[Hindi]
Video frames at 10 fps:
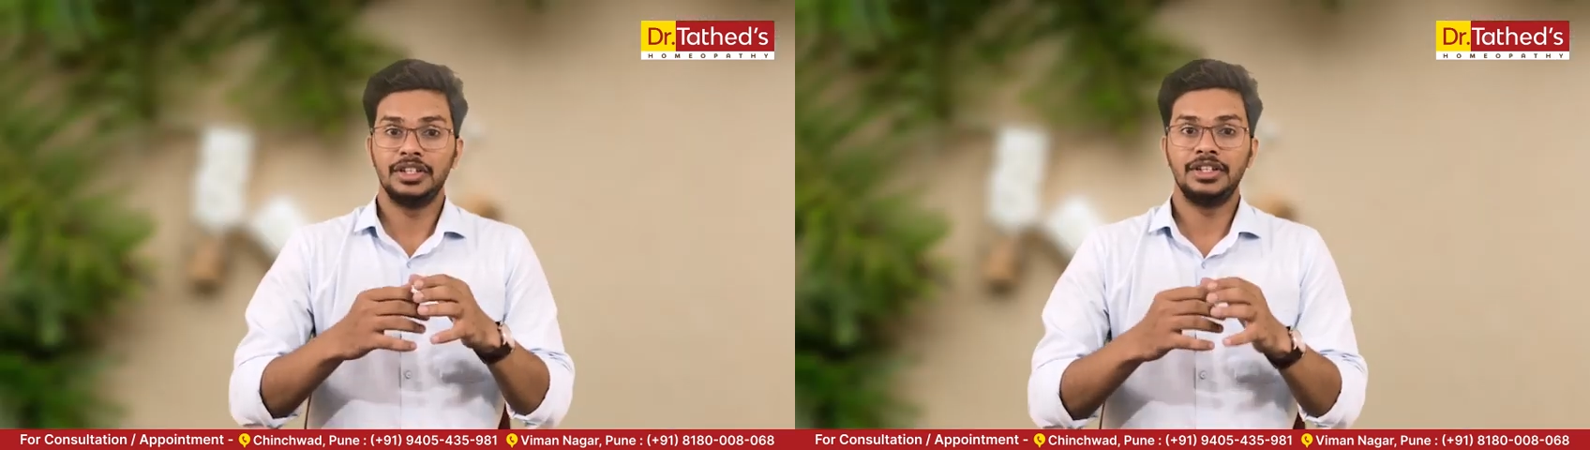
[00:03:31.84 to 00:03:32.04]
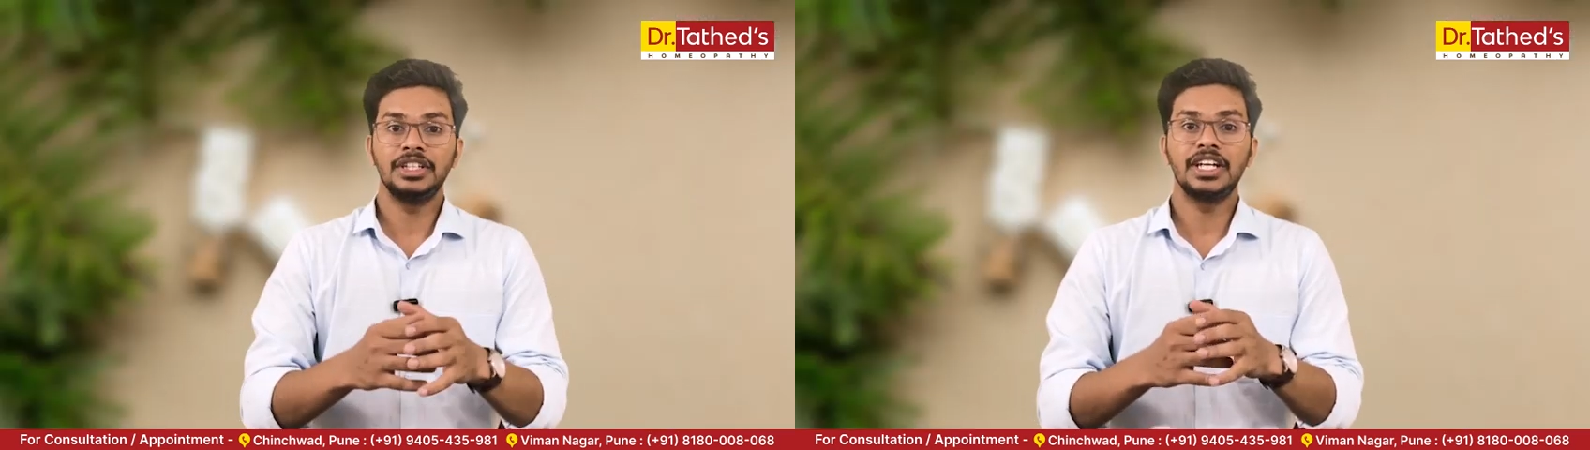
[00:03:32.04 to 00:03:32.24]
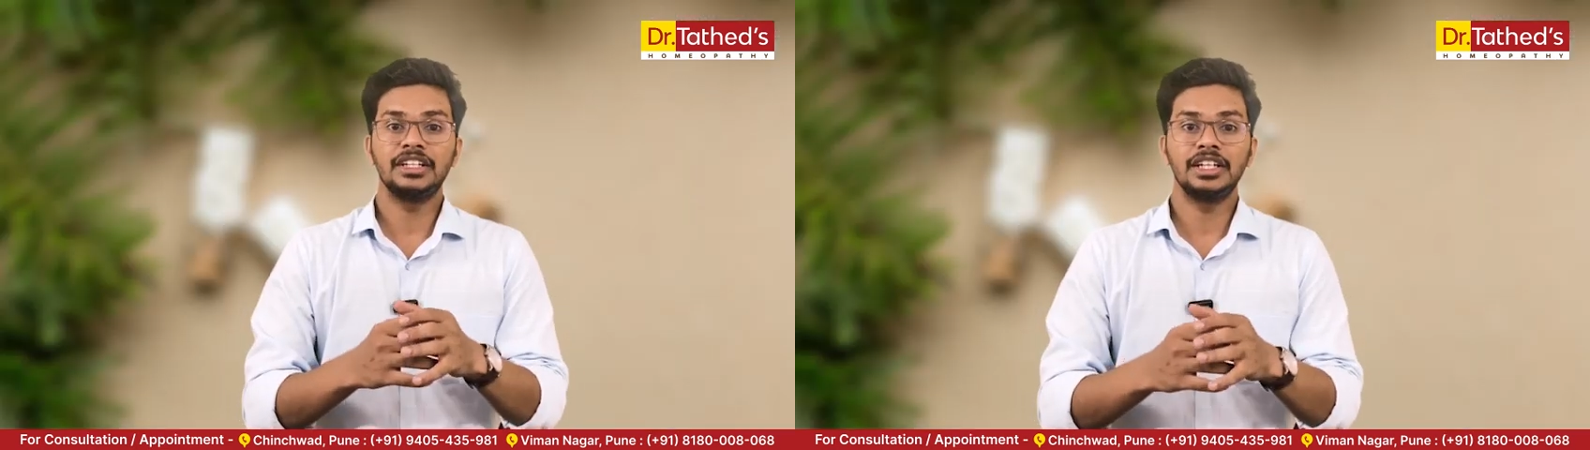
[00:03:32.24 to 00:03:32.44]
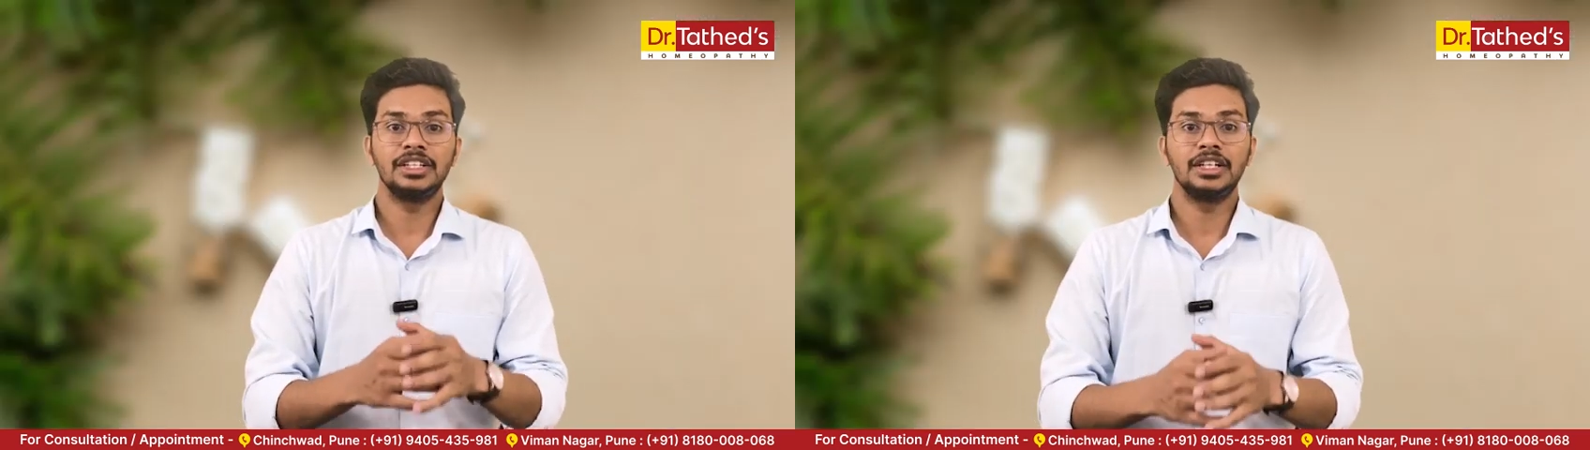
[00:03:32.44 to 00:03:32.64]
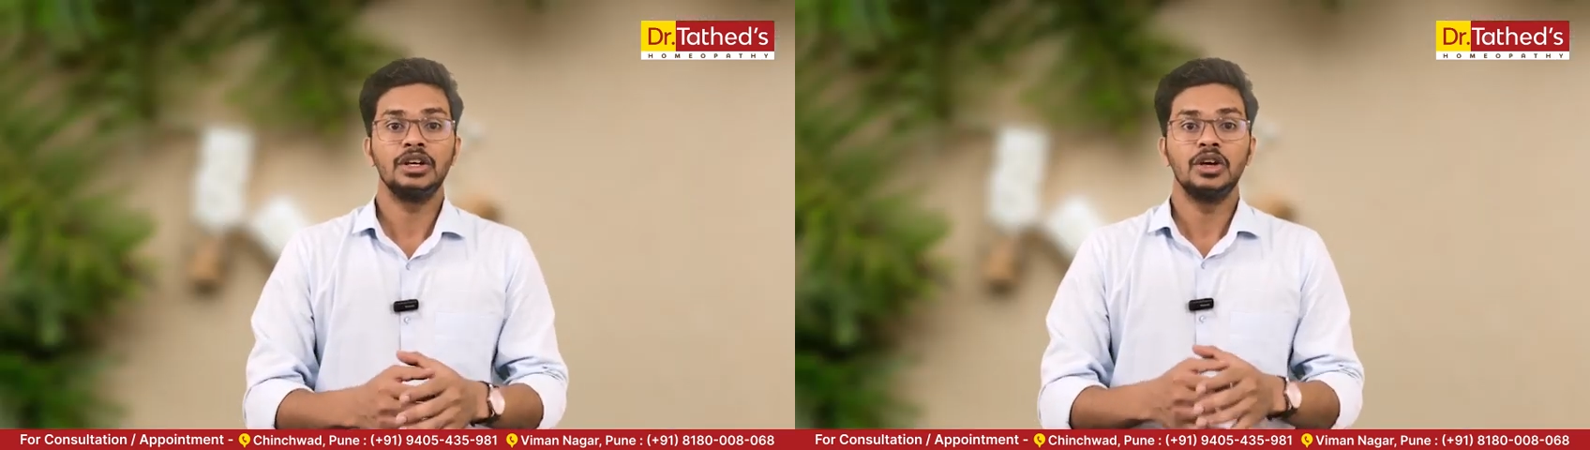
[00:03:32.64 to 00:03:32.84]
ये
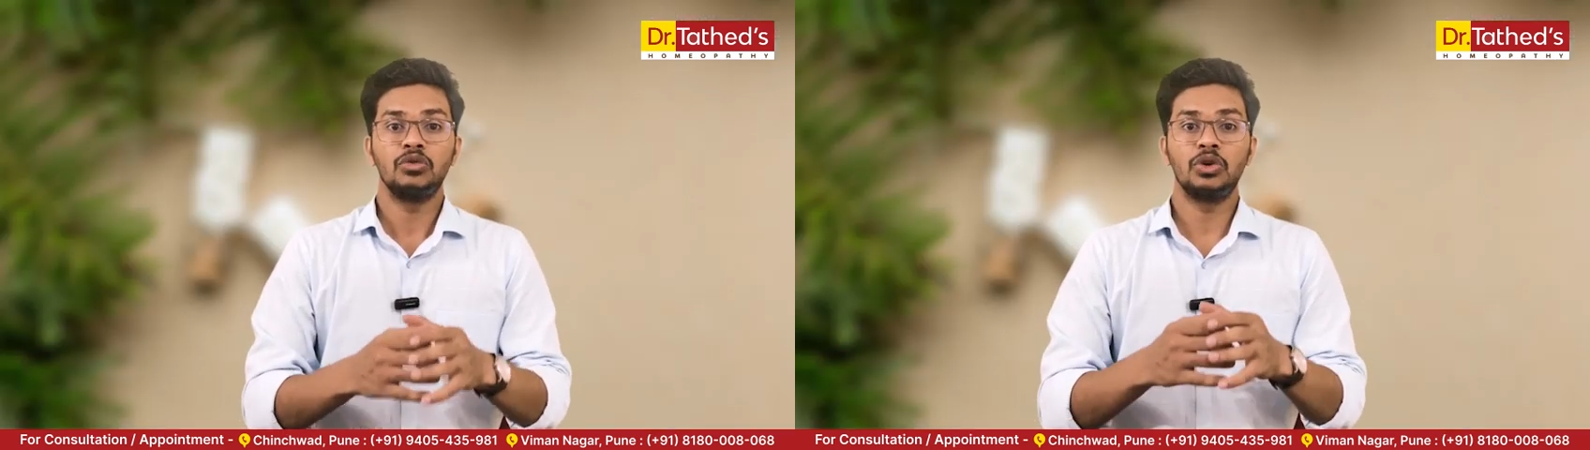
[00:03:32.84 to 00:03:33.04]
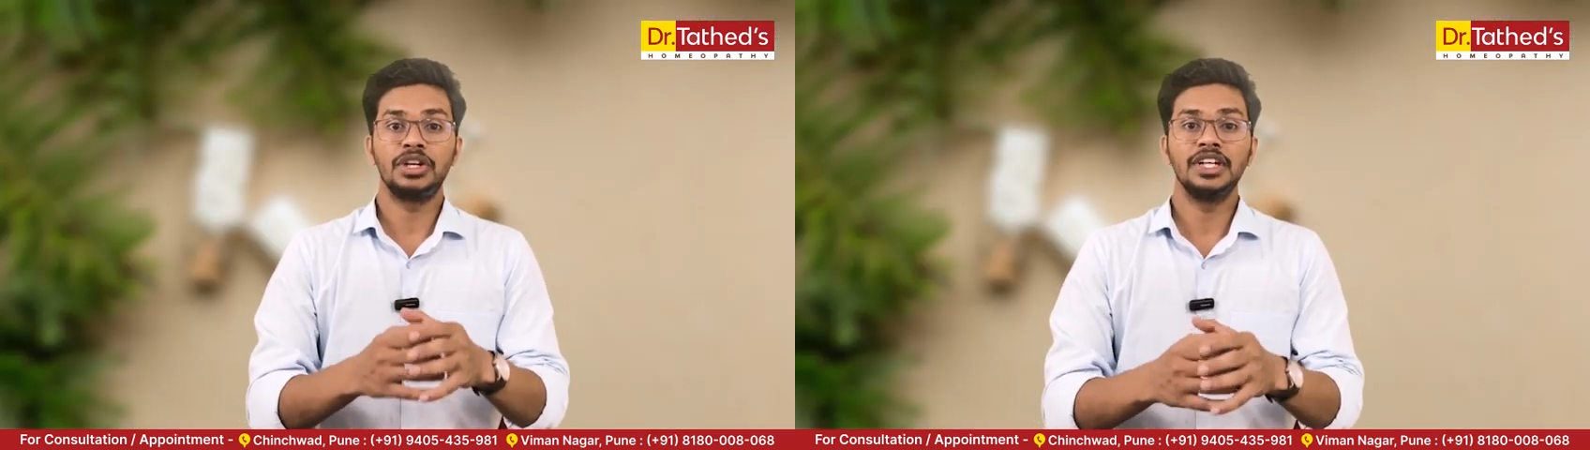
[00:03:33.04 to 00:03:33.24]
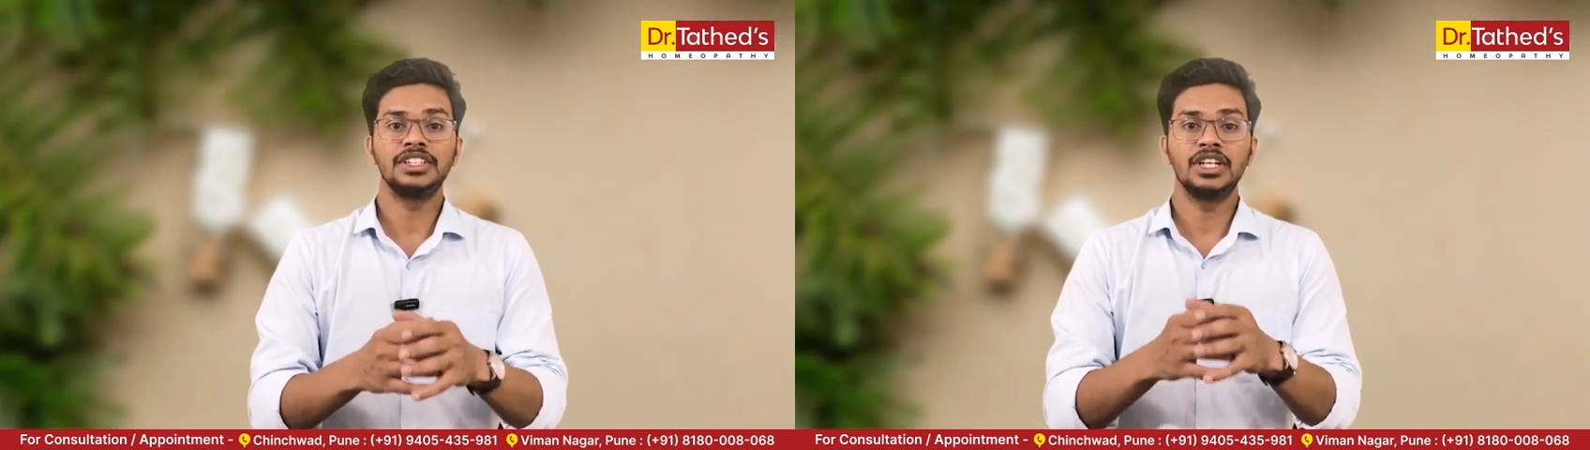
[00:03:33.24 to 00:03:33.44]
ज़्यादातर फोर्टीज़